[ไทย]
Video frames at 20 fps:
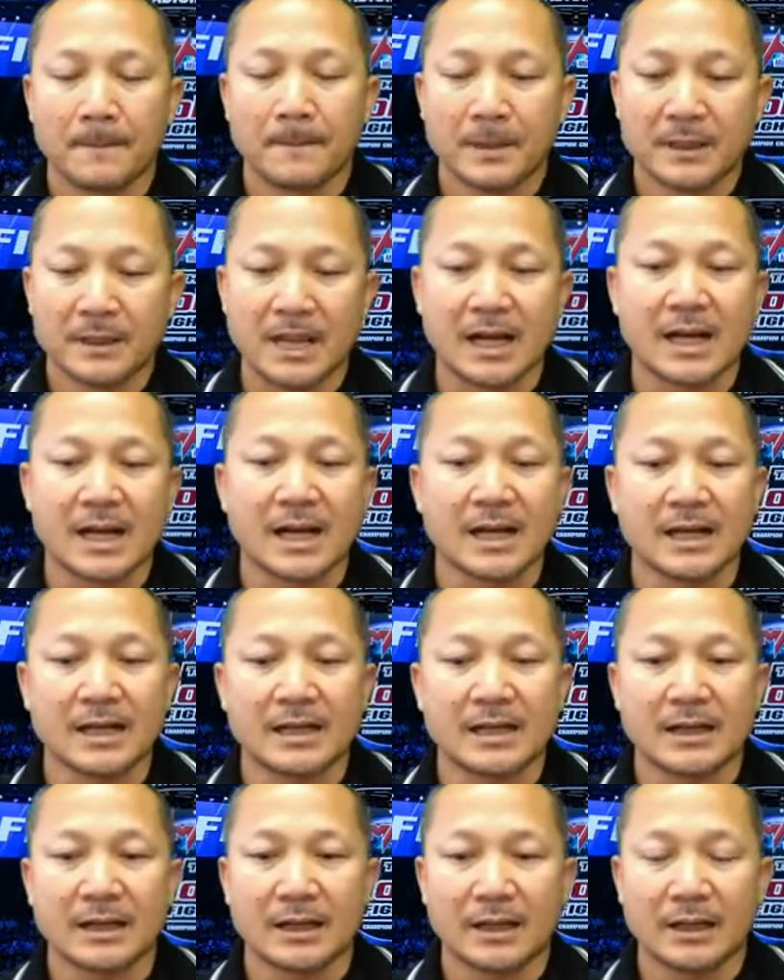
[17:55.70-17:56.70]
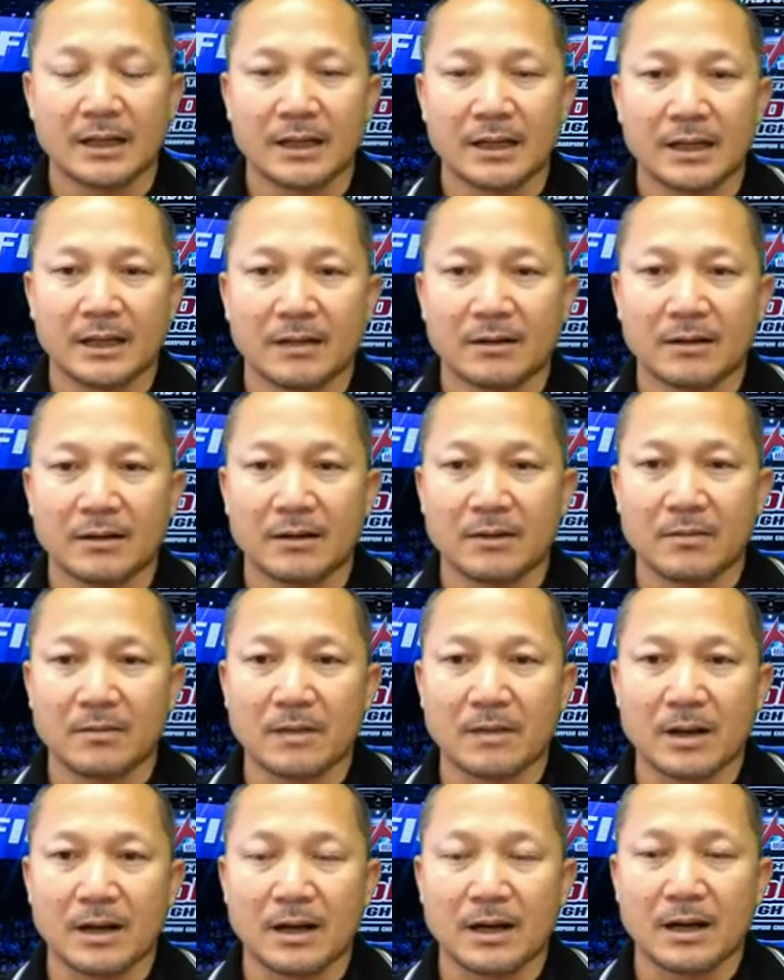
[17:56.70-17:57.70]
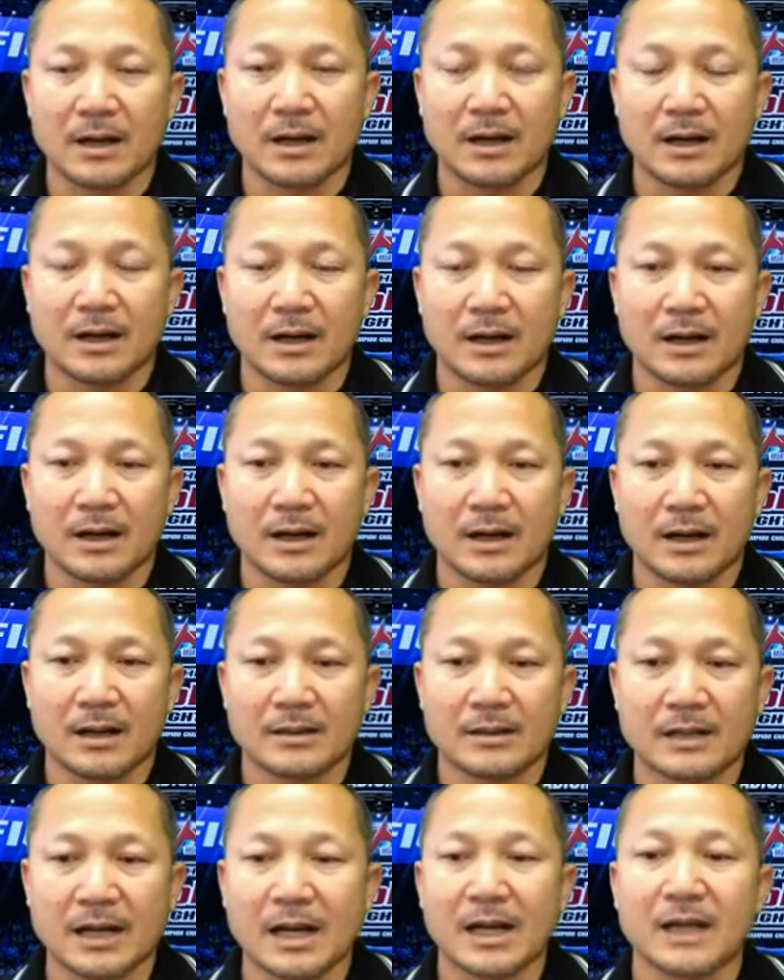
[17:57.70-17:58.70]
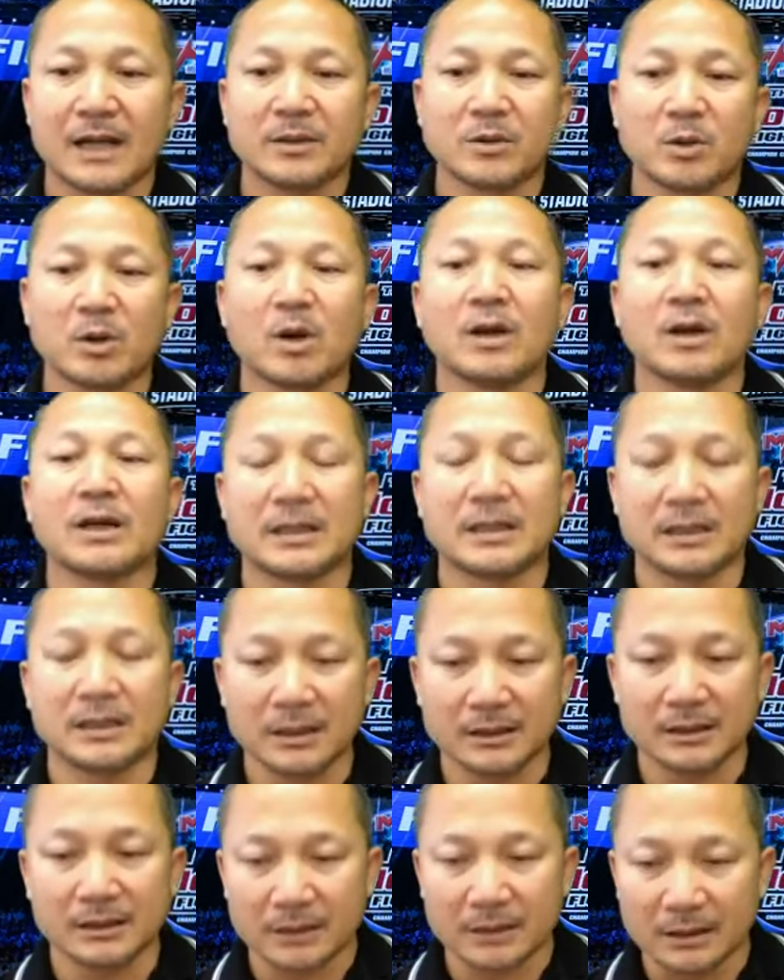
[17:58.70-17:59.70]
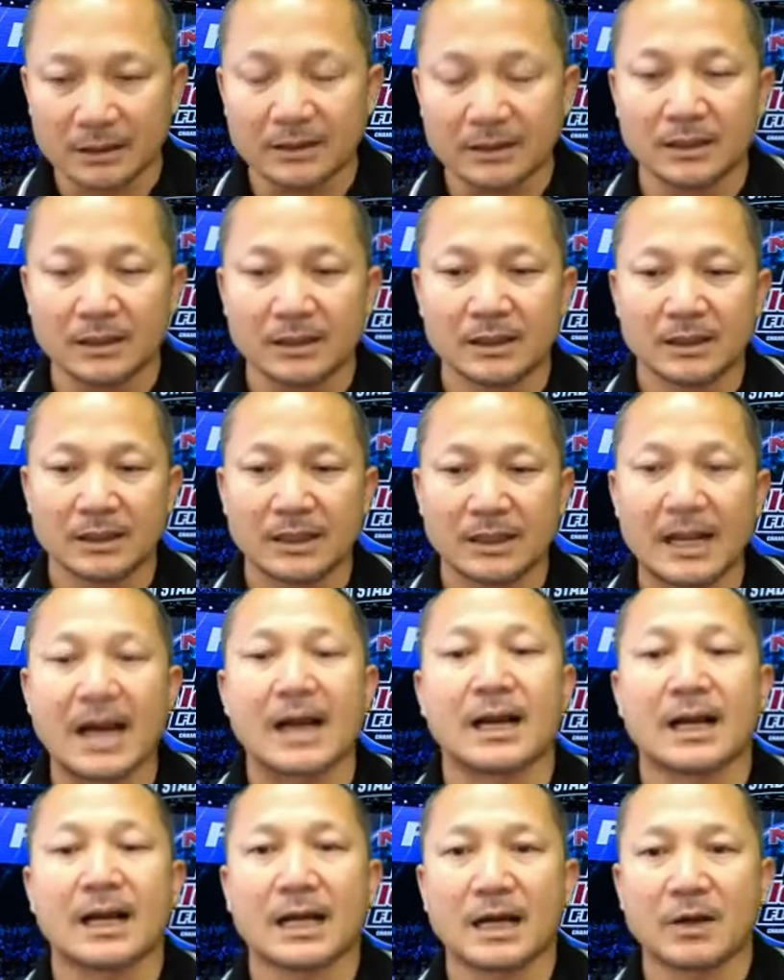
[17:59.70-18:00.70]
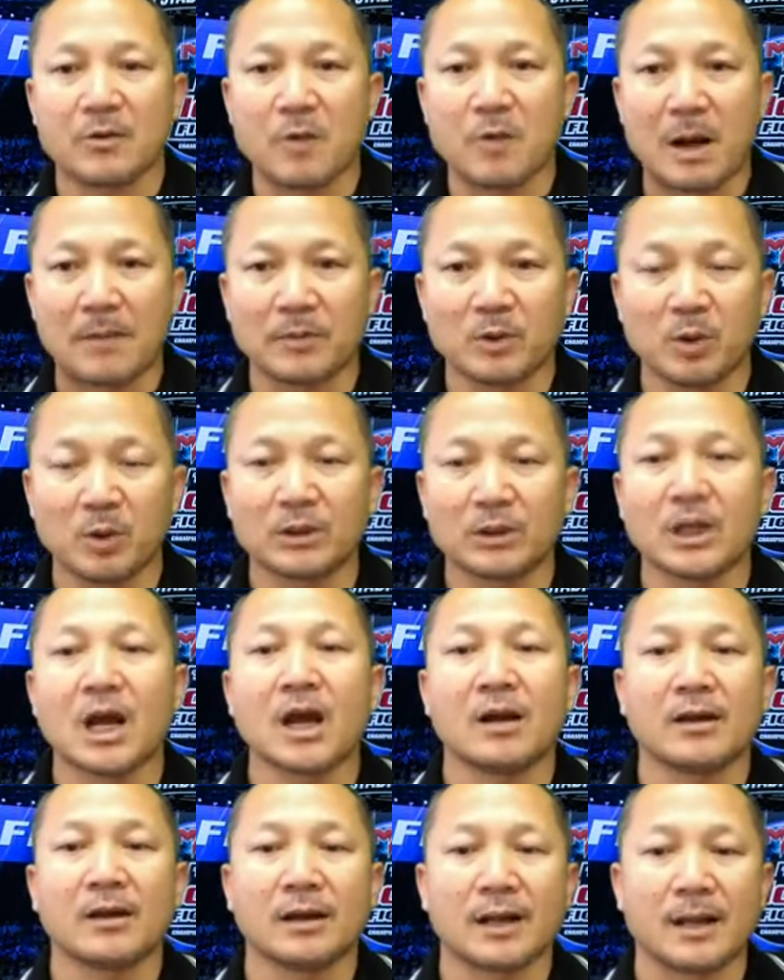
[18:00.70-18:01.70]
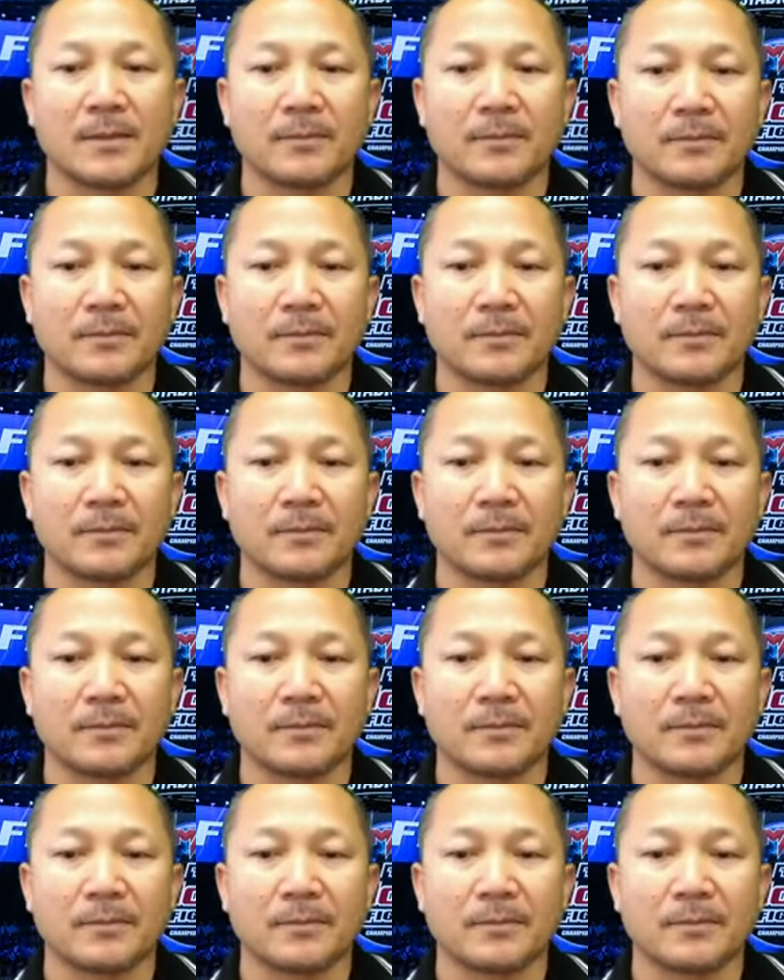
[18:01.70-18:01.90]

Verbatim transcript: อยากให้ทุกคนยึดถือหลักความถูกต้องนะครับ